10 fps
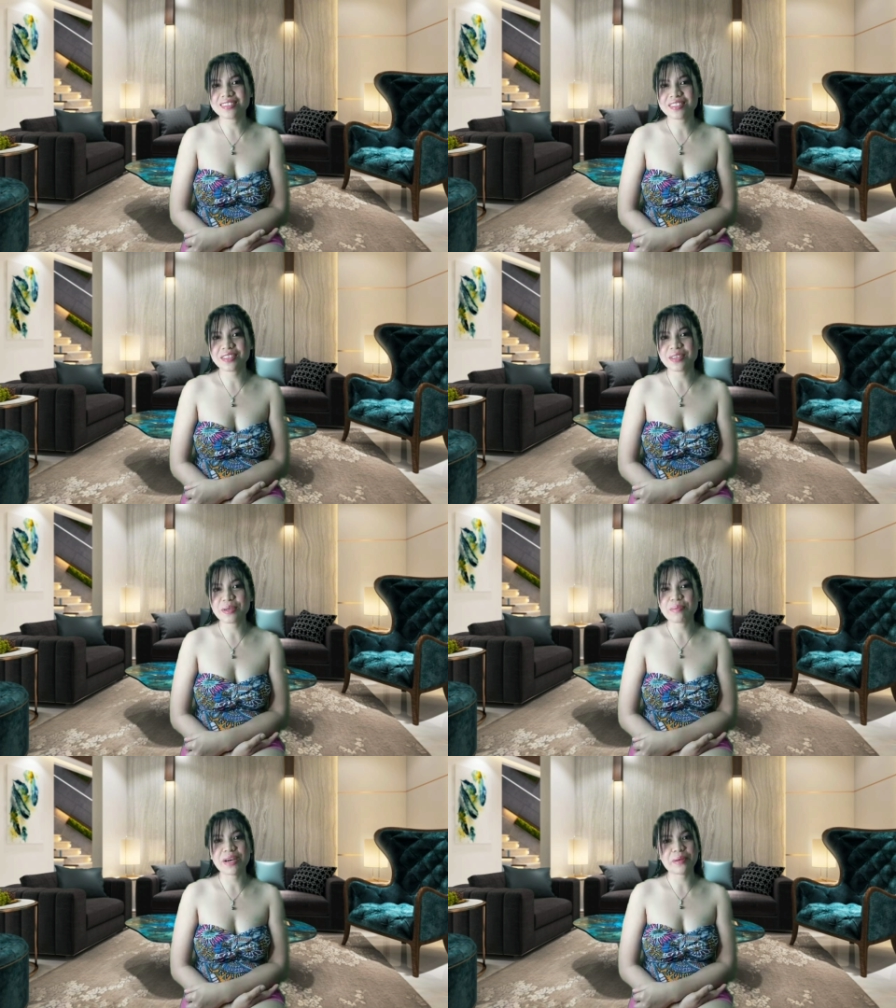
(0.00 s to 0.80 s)
si
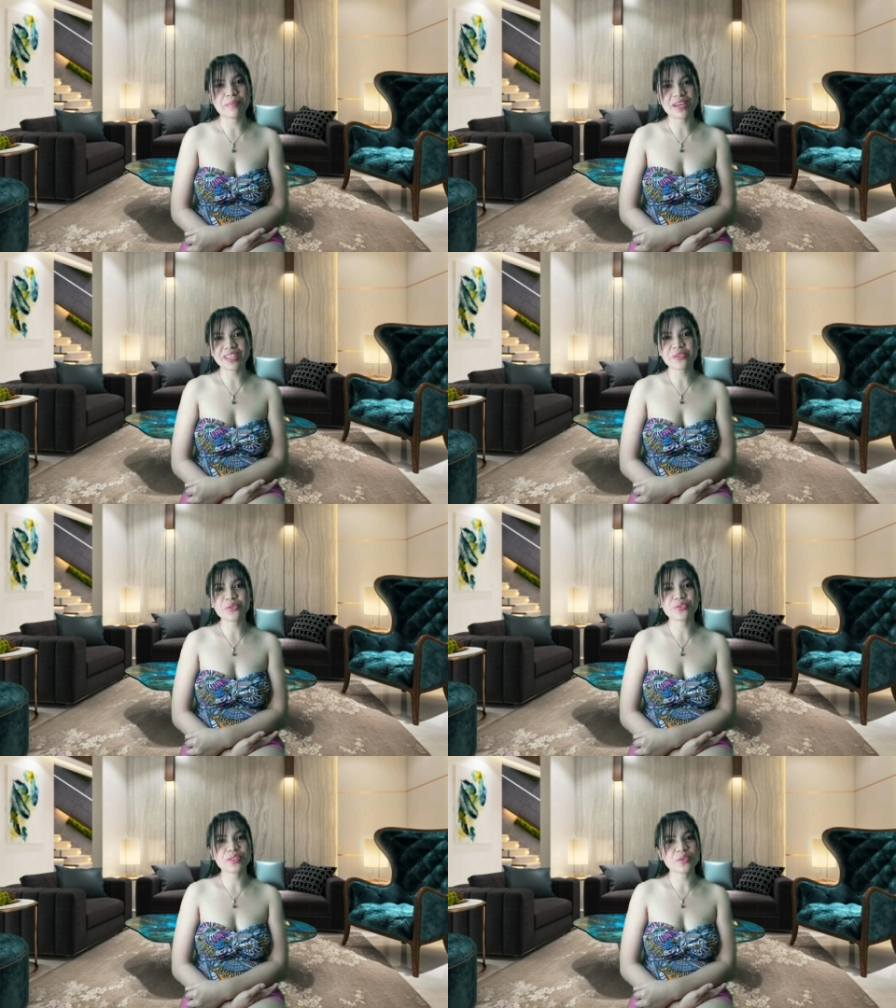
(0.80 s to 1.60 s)
Manny Pacquiao
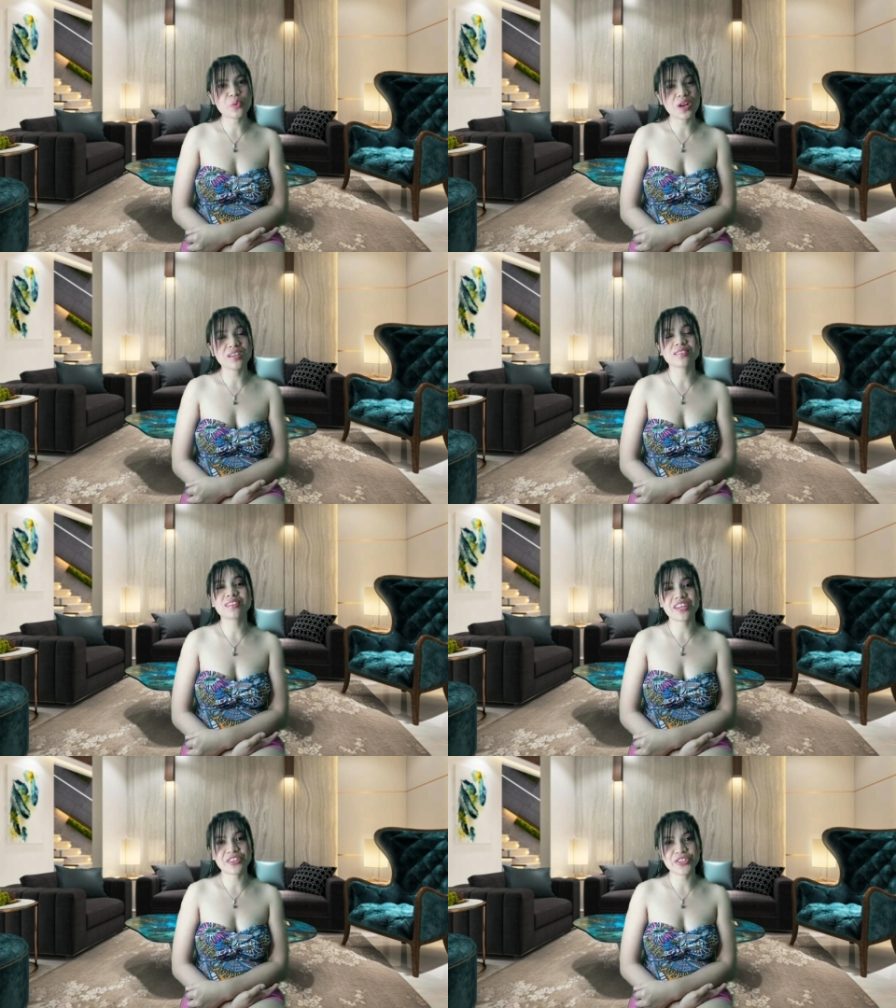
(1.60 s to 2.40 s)
kung walang
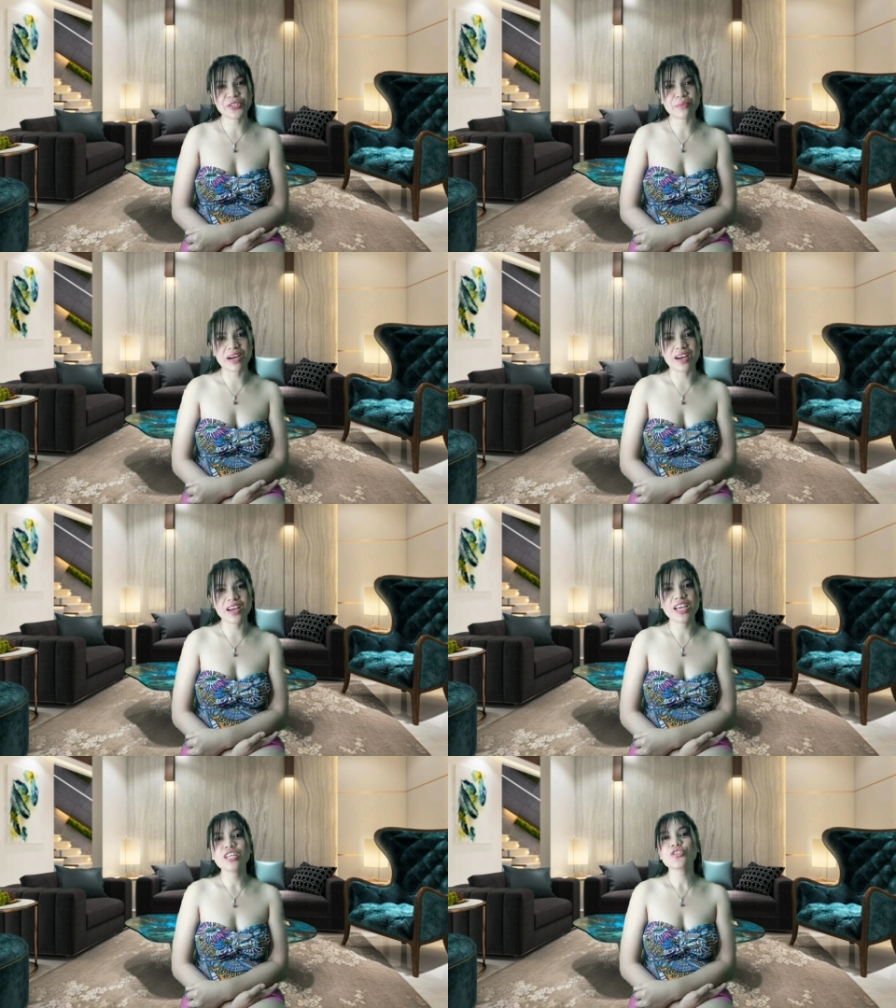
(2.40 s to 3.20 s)
trainer, di ba?
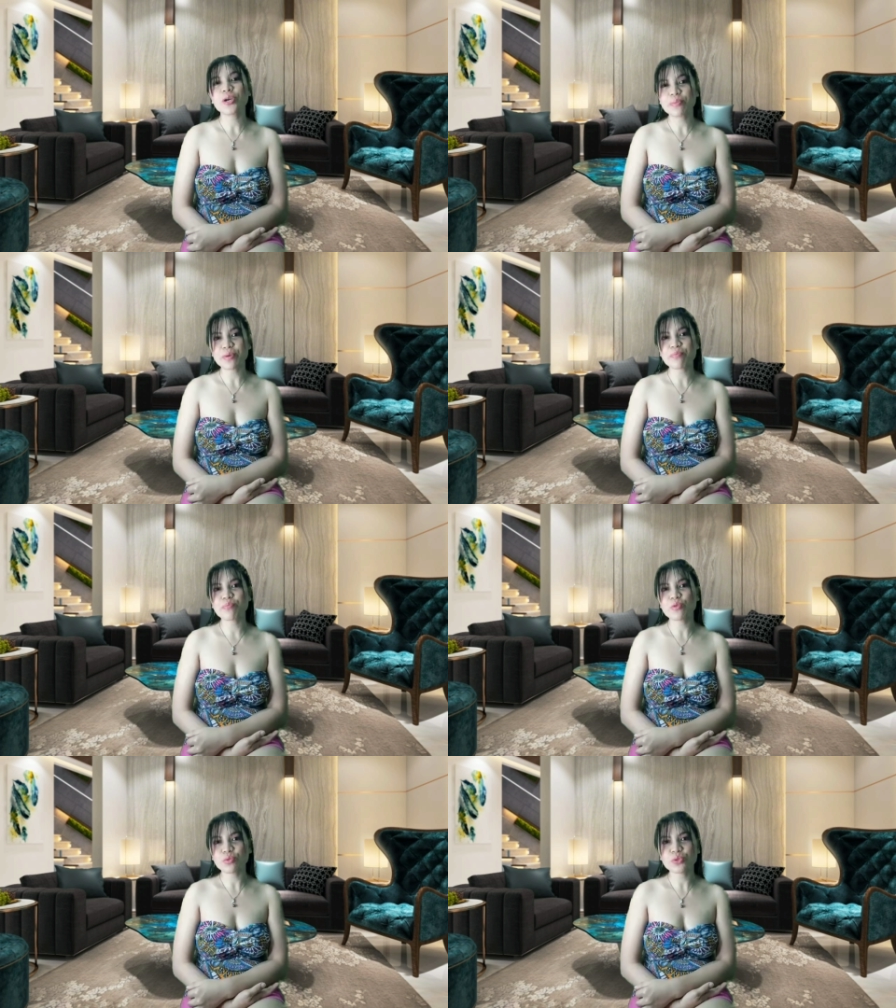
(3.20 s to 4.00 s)
Syempre,
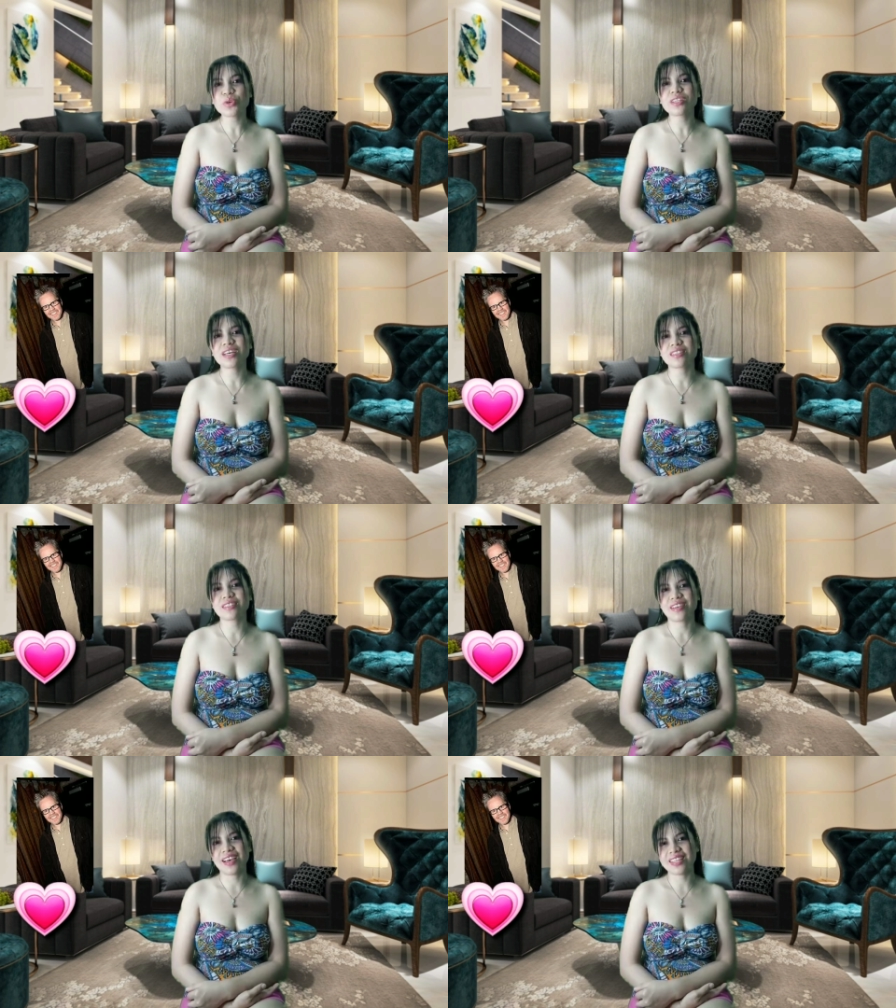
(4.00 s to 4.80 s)
pusuan natin
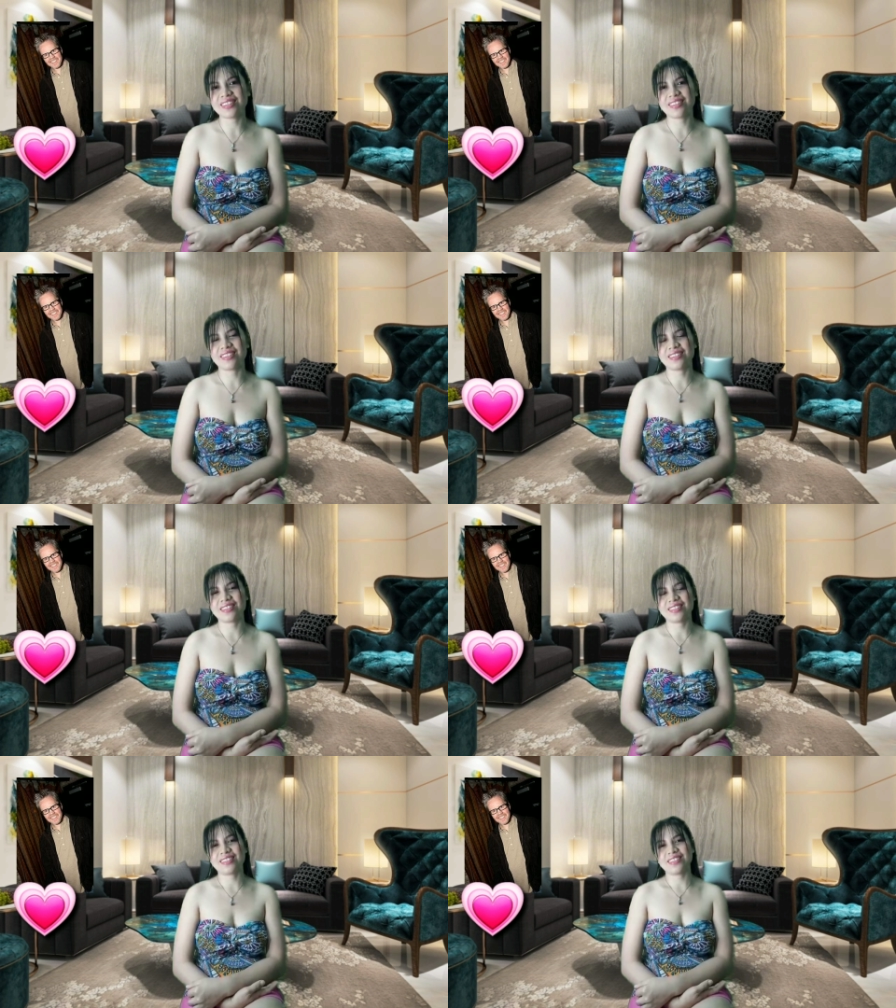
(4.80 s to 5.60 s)
yan.
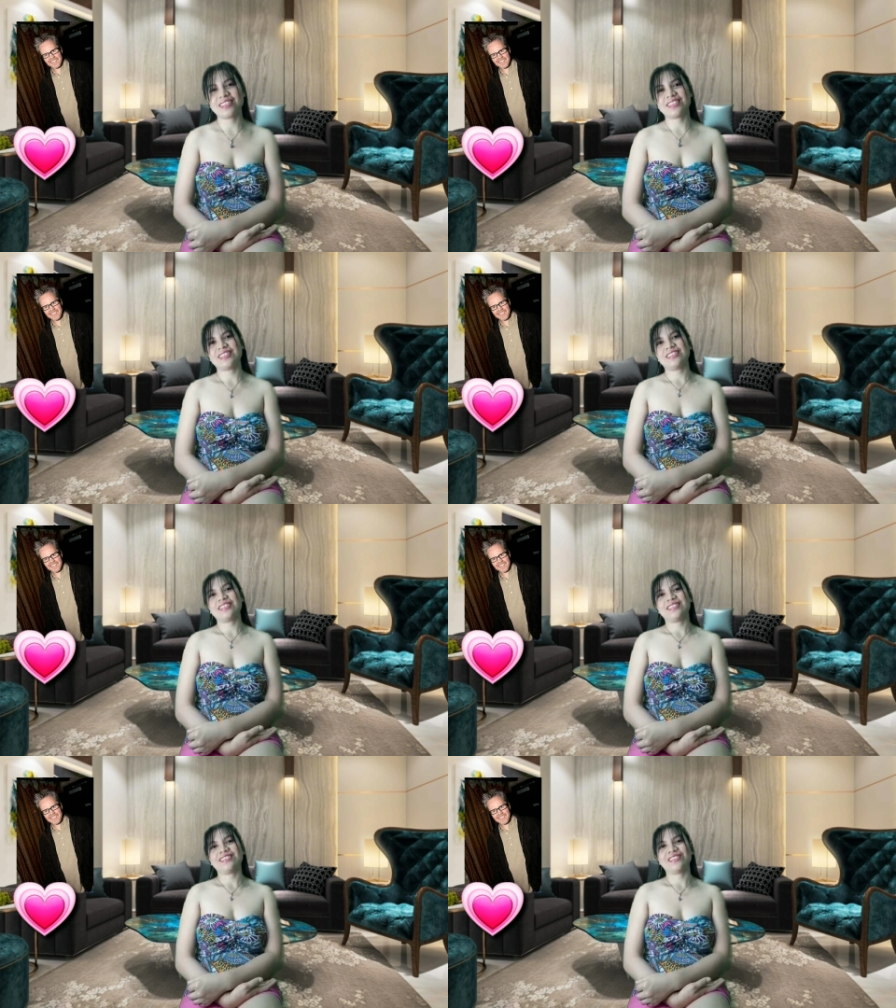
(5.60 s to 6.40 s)

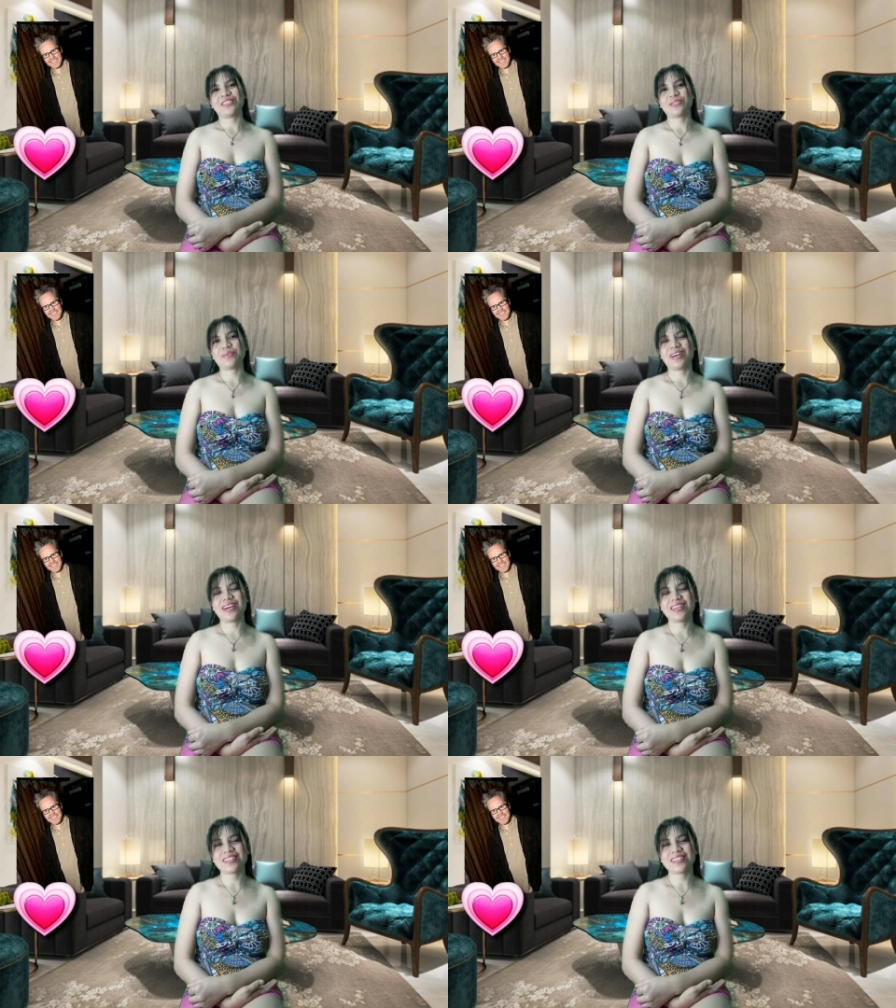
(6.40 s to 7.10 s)
O, oh, di ba?